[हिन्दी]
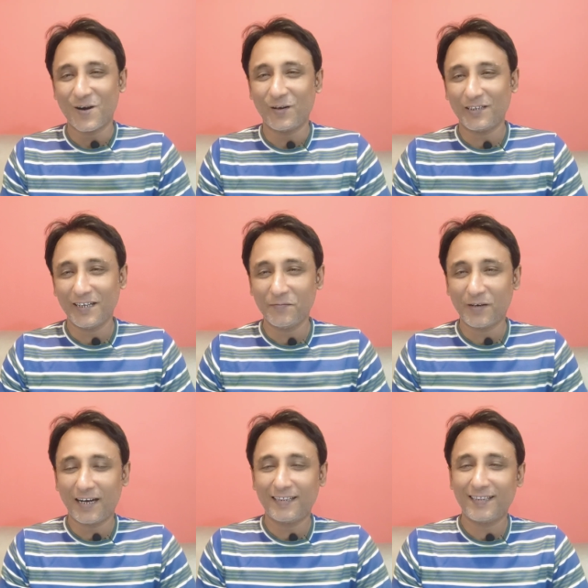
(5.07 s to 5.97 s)
और ये
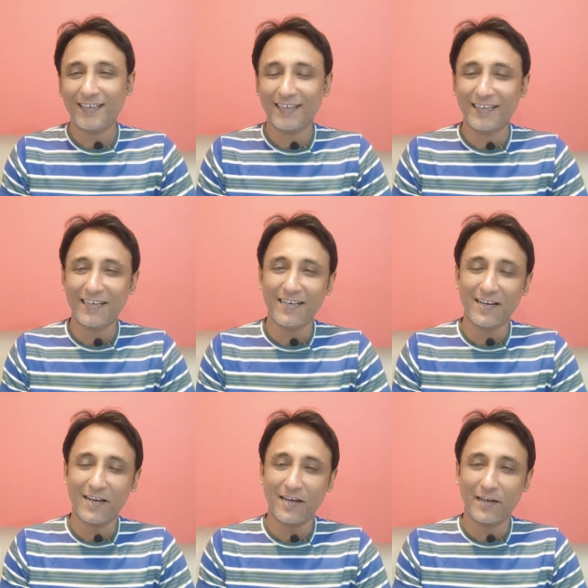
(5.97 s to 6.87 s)
बात की
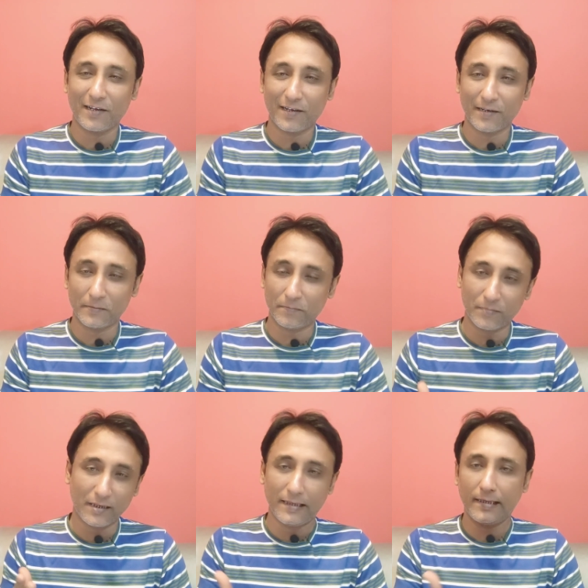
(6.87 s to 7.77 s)
है एक
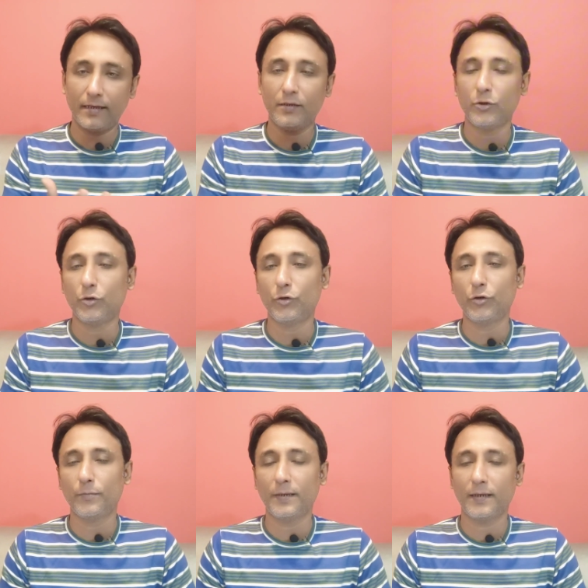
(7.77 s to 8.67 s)
इंडियन
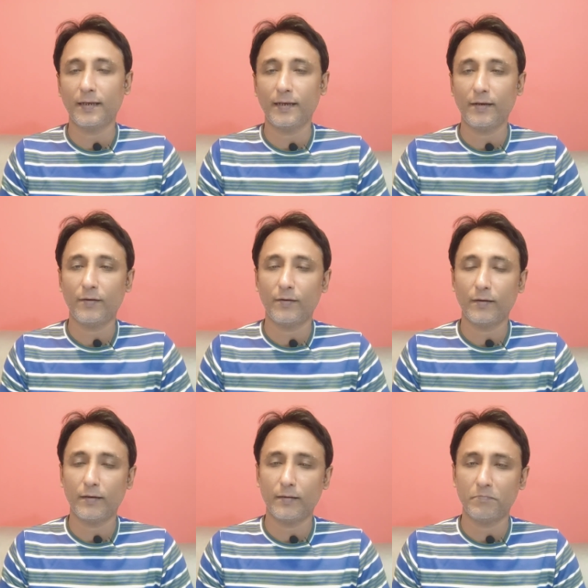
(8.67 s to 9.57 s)
यूट्यूबर हैं
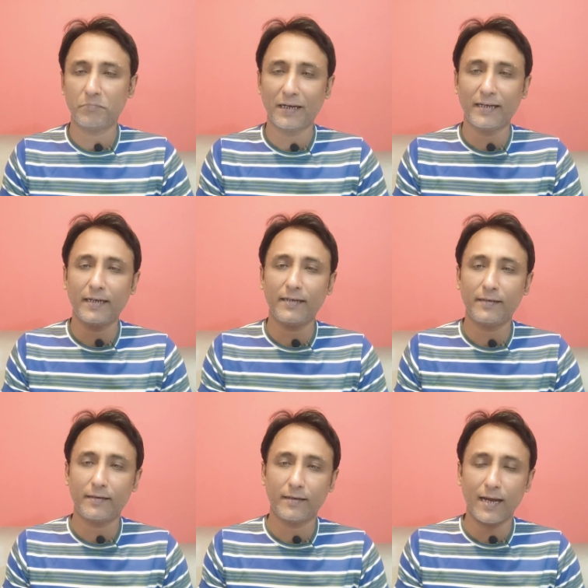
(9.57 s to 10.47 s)
और
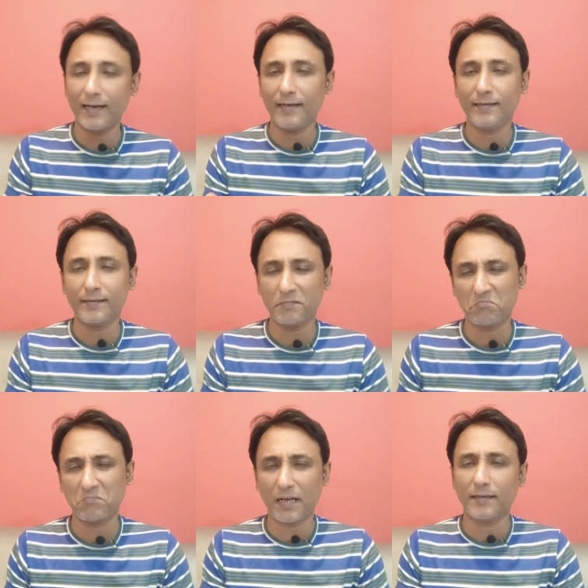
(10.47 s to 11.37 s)
क्रिकेट एनालिस्ट
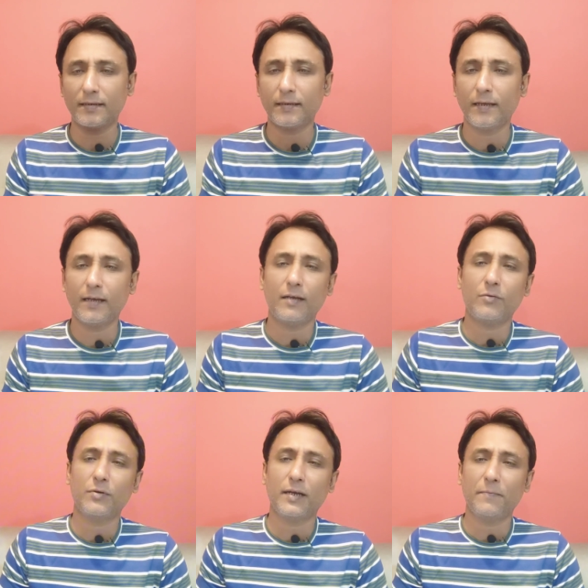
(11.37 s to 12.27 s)
कह सकते
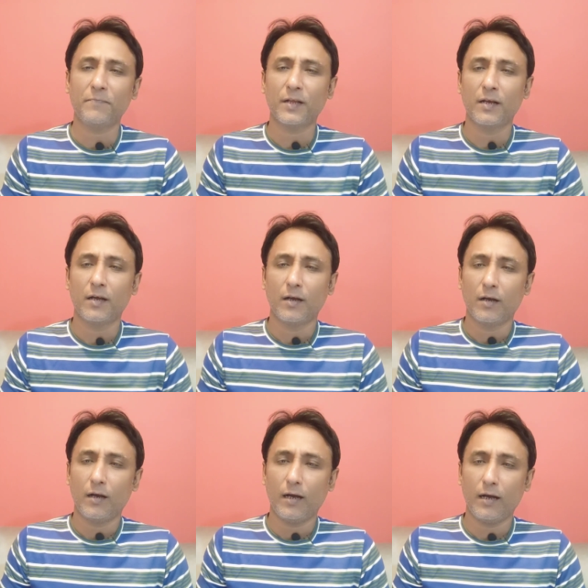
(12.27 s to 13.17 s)
हैं क्योंकि
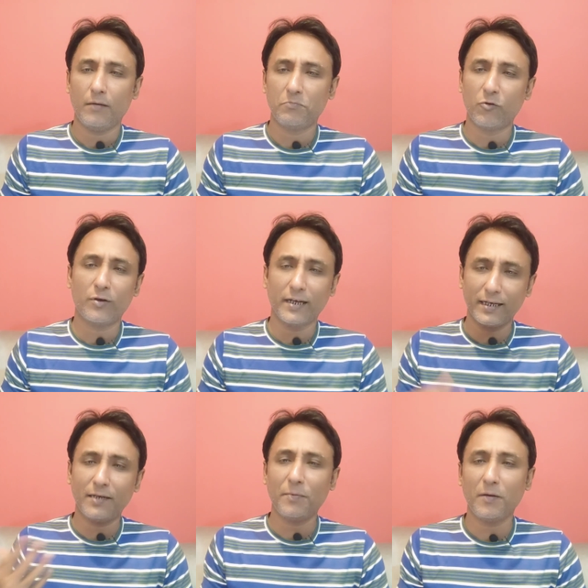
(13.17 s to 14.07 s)
वो
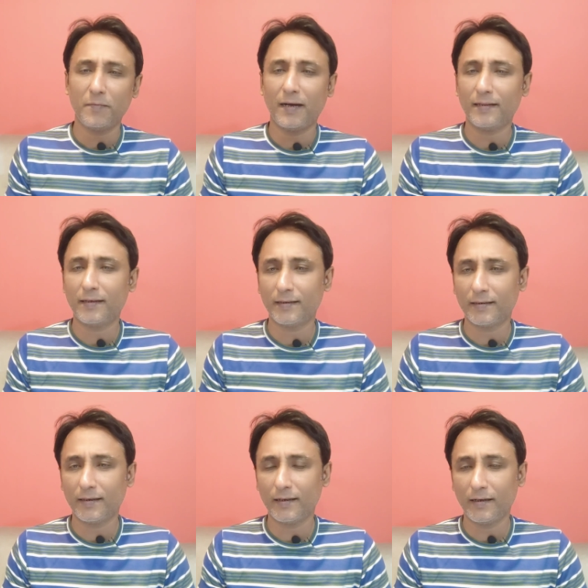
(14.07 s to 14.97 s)
क्रिकेट पे भी बात
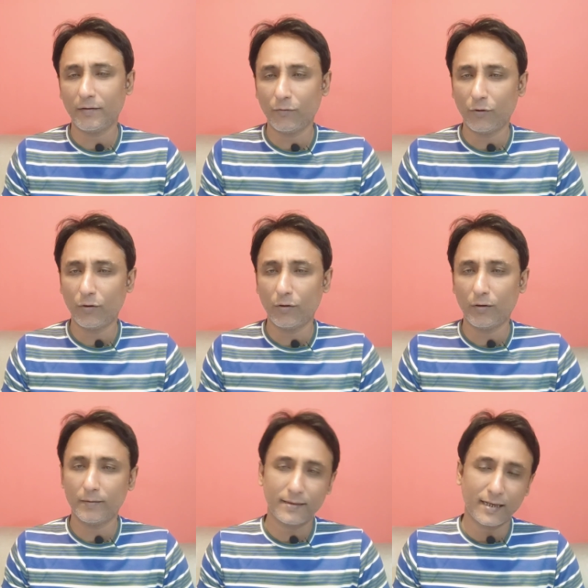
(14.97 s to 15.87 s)
करते हैं वो
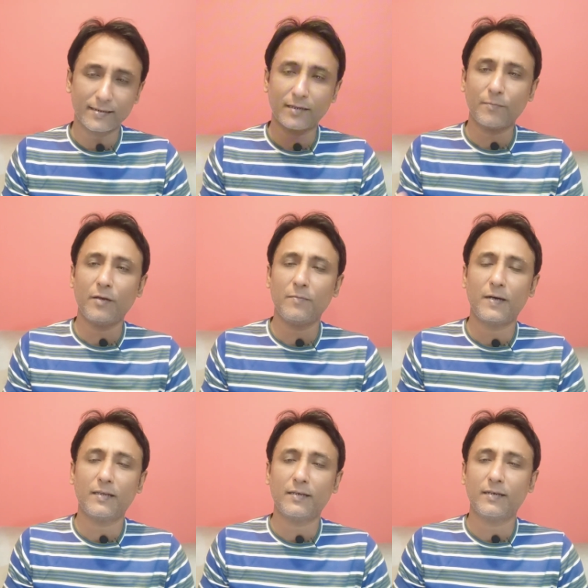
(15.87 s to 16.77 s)
सियासत पे भी
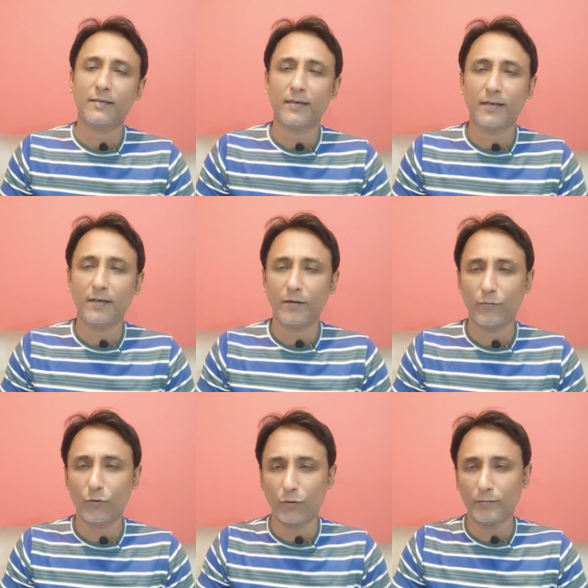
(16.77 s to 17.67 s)
बात करते हैं
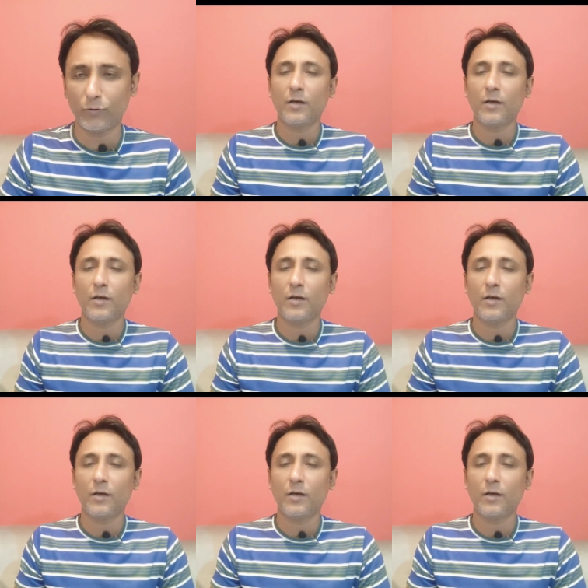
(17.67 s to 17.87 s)
वो